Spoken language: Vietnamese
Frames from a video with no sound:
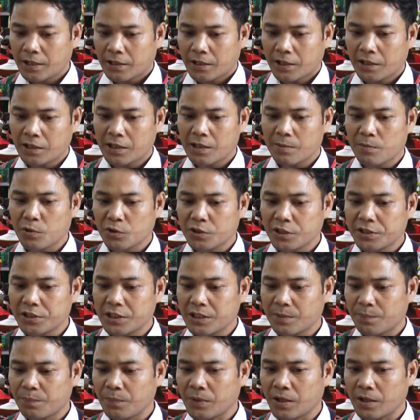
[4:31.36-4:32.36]
Đây là một cái
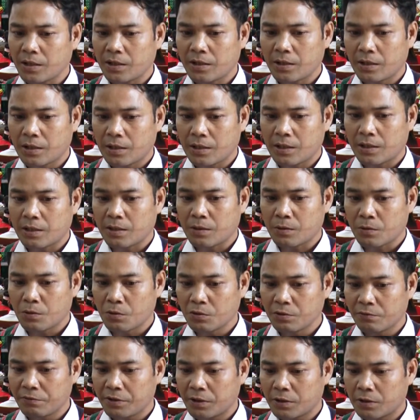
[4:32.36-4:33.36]
dịp để là
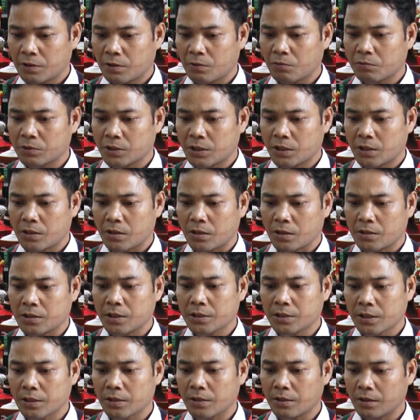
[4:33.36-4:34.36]
hội viên nông dân ở
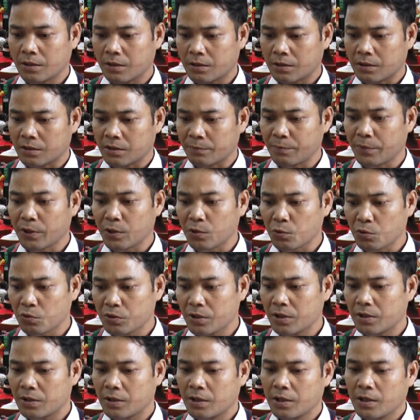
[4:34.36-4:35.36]
cơ sở ở miền
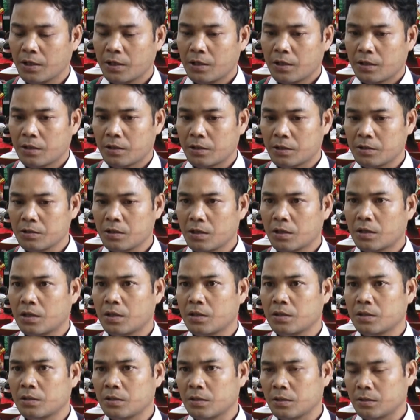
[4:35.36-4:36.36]
núi à, được
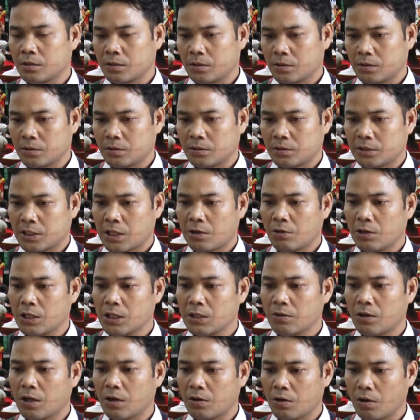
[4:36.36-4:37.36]
là giao
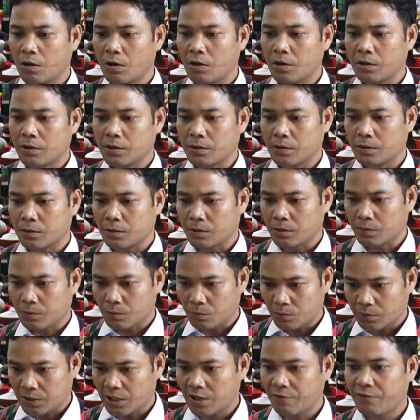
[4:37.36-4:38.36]
lưu học hỏi ờ,
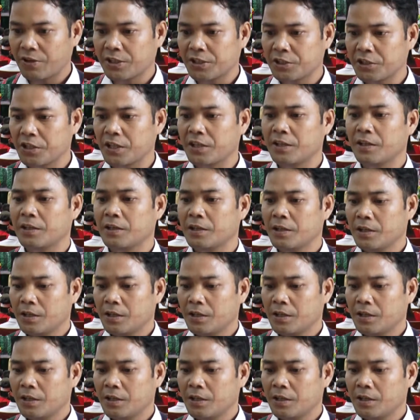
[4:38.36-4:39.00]
cùng nhau phát triển.